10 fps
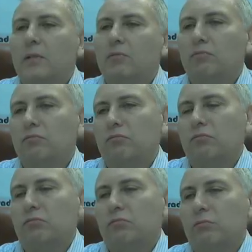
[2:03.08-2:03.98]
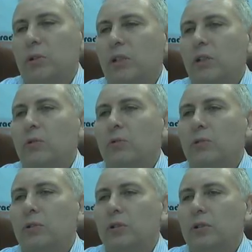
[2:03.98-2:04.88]

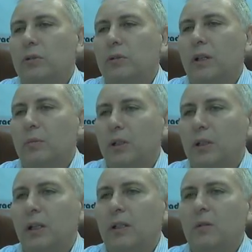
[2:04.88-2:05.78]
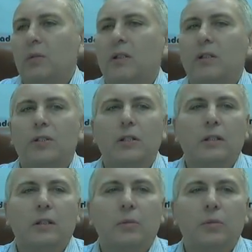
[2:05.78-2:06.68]
предыдущих. Так мы и третий месяц сейчас
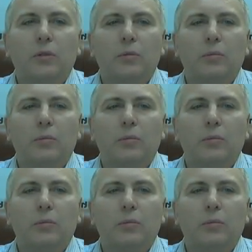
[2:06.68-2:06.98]
отобьем,